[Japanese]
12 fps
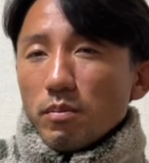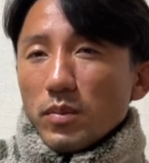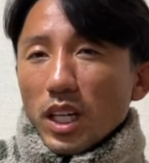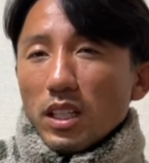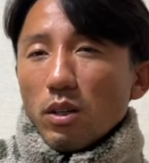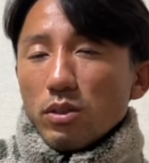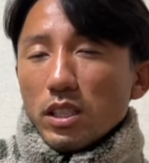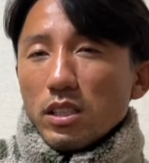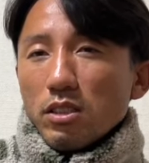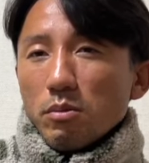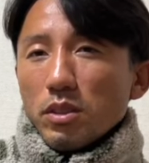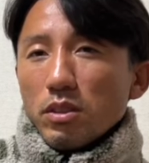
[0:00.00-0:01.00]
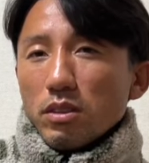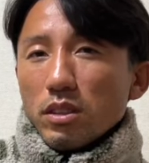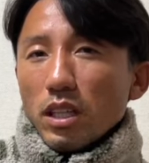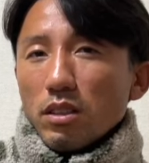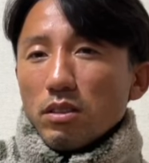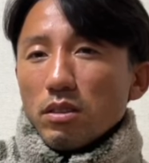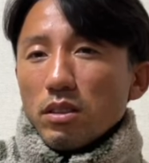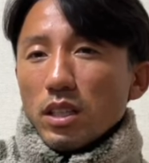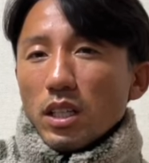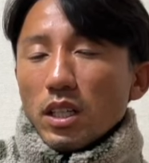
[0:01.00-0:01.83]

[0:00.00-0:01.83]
ただ同じ海を使う、